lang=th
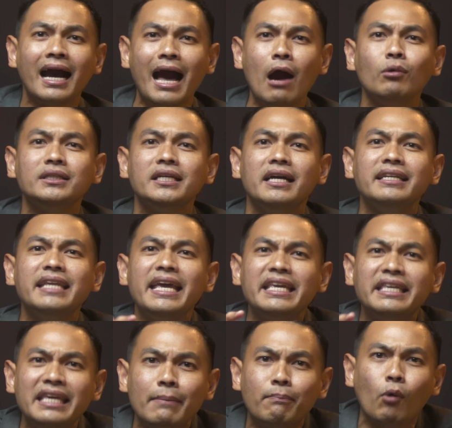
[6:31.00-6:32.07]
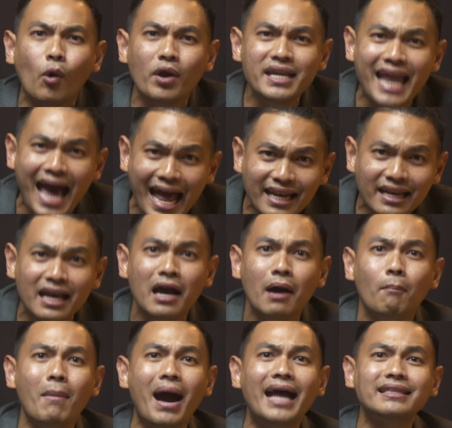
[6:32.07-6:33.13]
เขาถึงได้หยิบคนนั้น
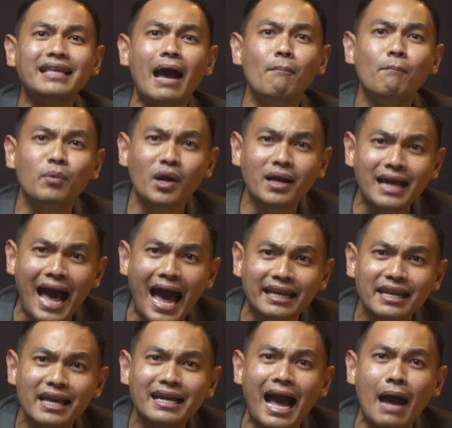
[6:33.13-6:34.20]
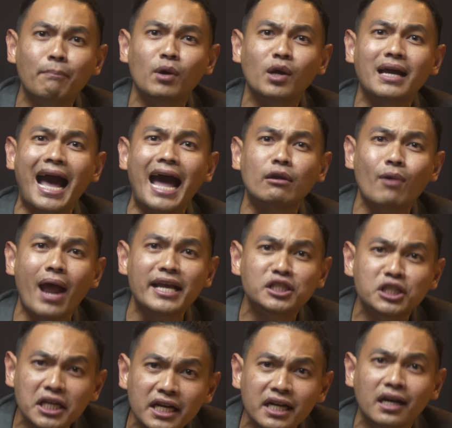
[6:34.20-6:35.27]
มาทำประกาศในการประกาศราย
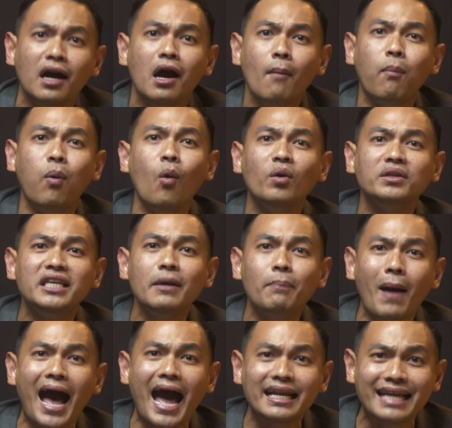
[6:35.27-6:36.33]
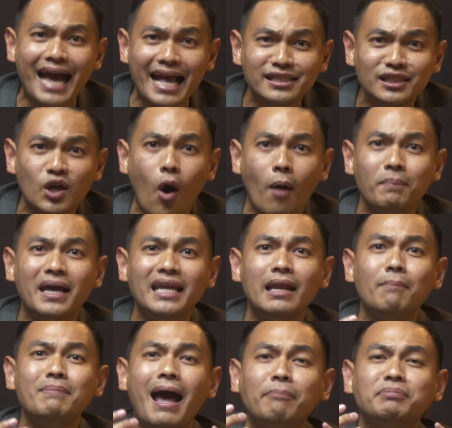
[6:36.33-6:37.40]
ชื่อชื่อผู้ที่ผ่านการสอบใน
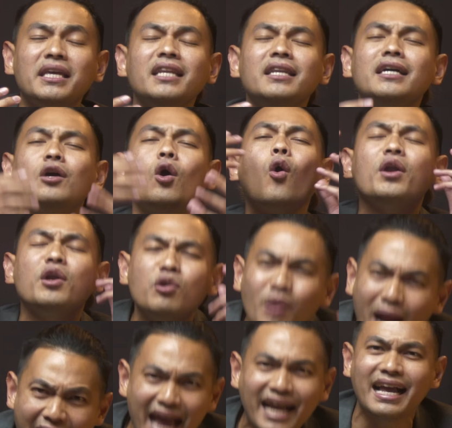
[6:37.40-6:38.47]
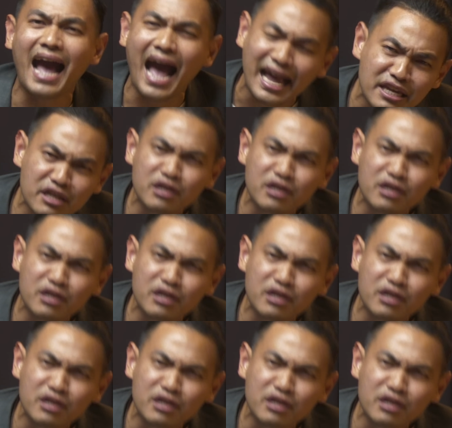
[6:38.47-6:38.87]
ลำดับที่หนึ่งคนแรกไง